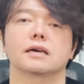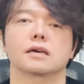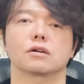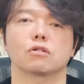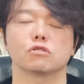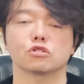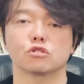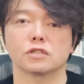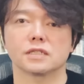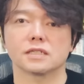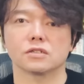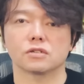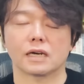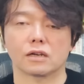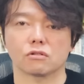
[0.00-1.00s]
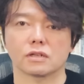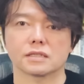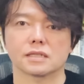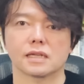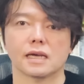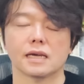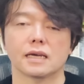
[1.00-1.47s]
今週いっしゅうかんので
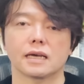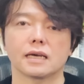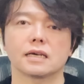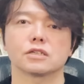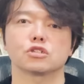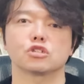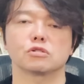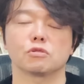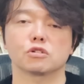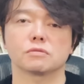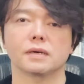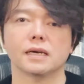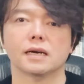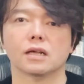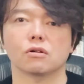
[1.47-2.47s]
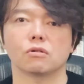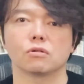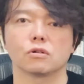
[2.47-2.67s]
すね、注目銘柄